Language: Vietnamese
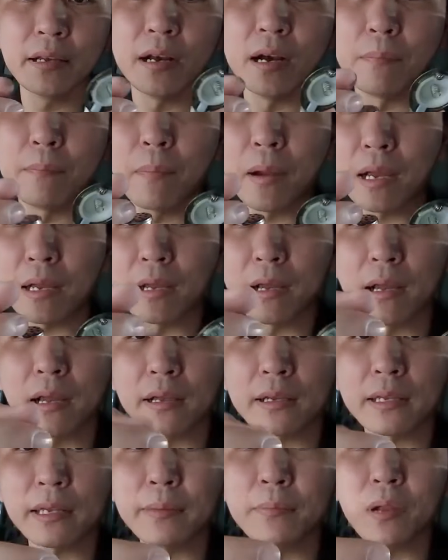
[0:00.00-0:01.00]
hợp ờ, bằng
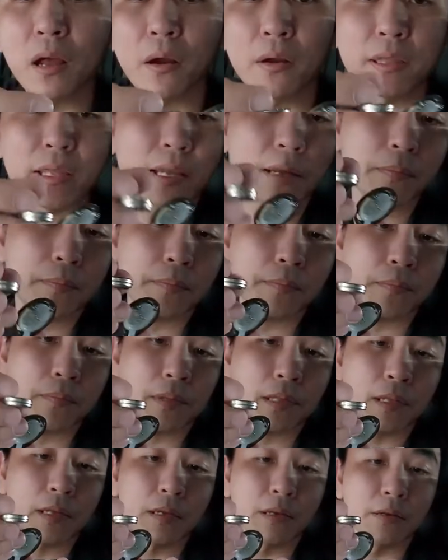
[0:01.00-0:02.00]
ờ, kim loại nha
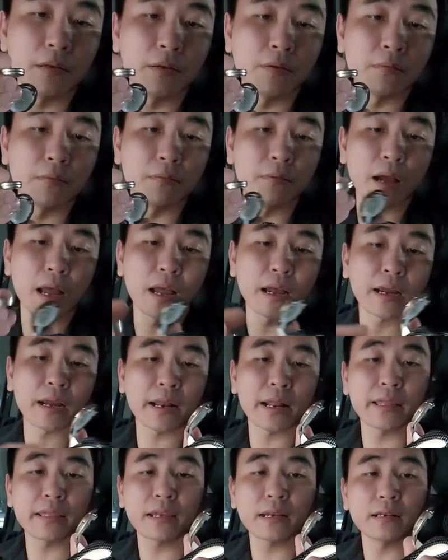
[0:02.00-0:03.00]
và
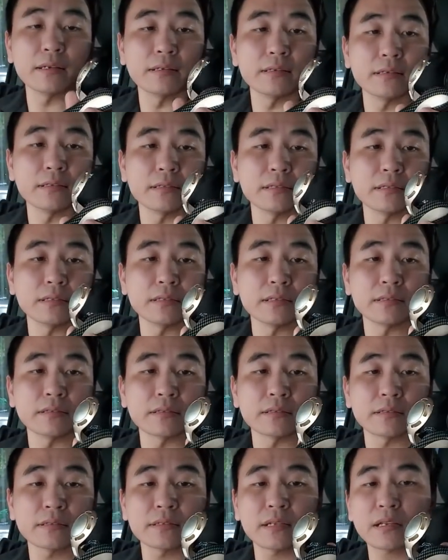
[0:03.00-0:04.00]
cái đây chất lượng
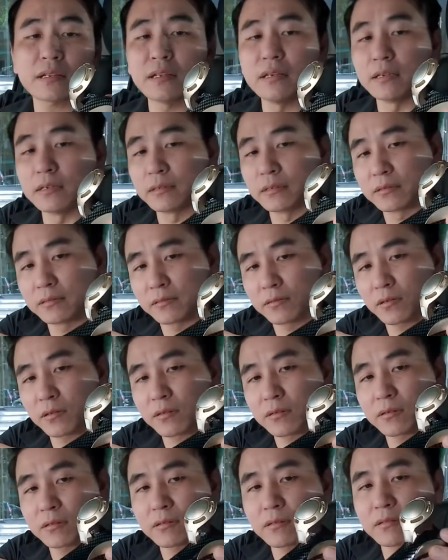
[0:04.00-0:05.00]
chất lượng
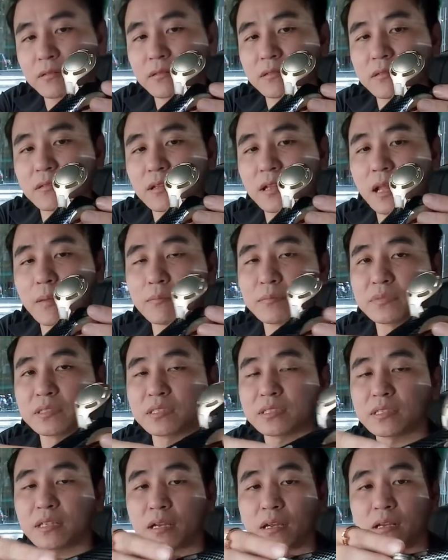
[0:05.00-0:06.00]
làm
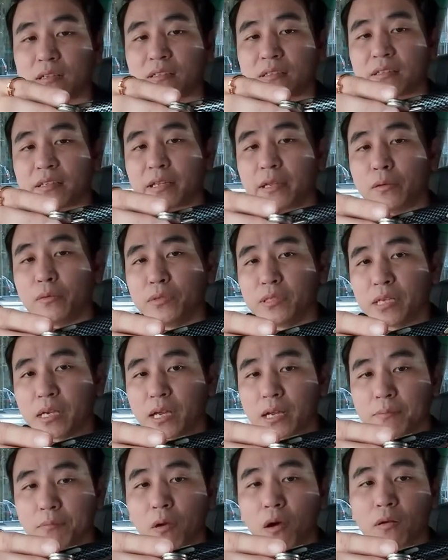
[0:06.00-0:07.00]
ờ, kiểu sợi
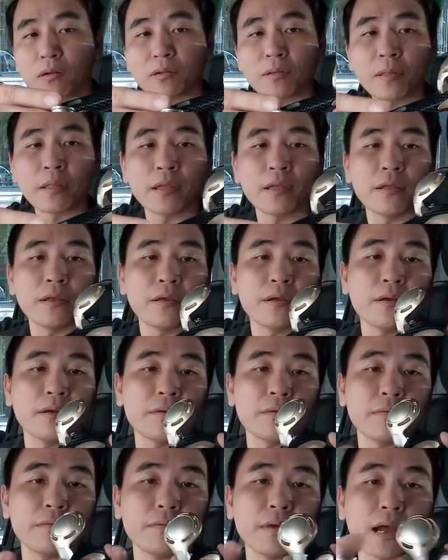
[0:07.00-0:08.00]
carbon
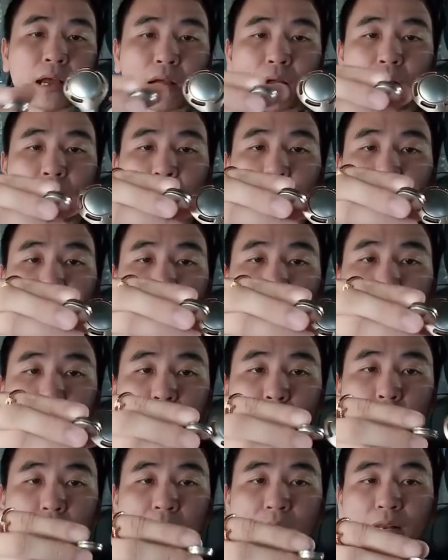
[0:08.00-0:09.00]
và có lò xo
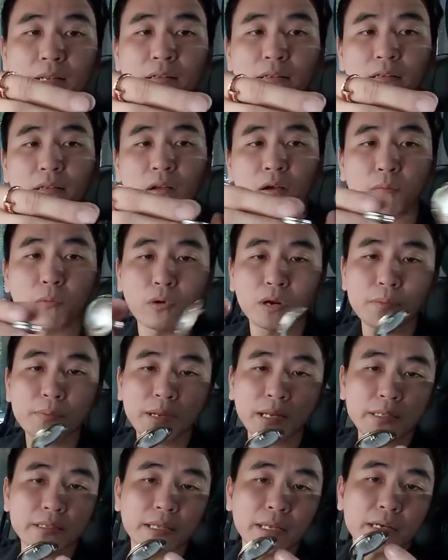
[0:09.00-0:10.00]
nó khoảng cách có một lớp
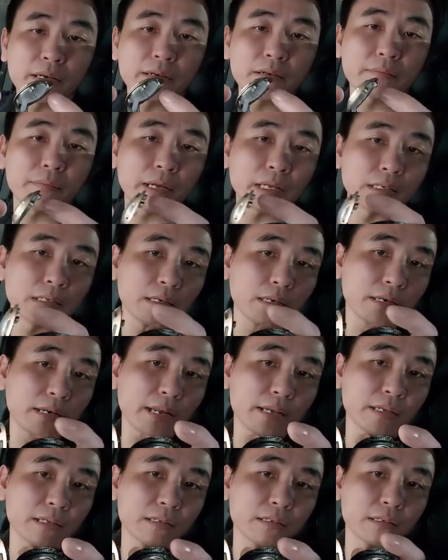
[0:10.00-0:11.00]
cách nhiệt bằng nhựa ở
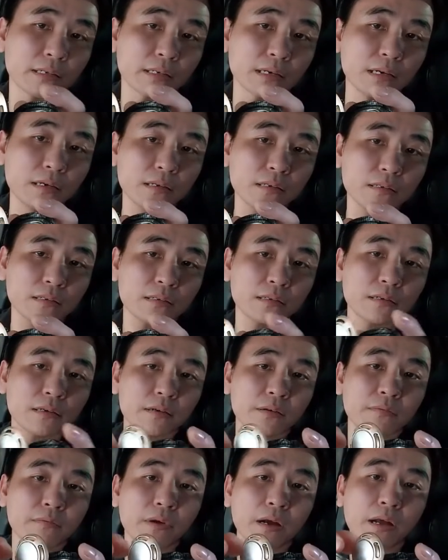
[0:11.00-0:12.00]
đây nhựa cứng
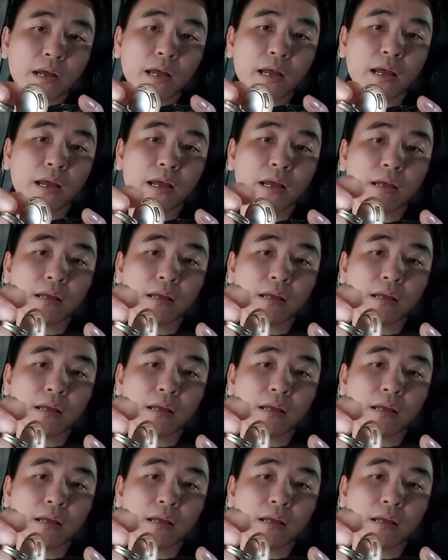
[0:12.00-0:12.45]
và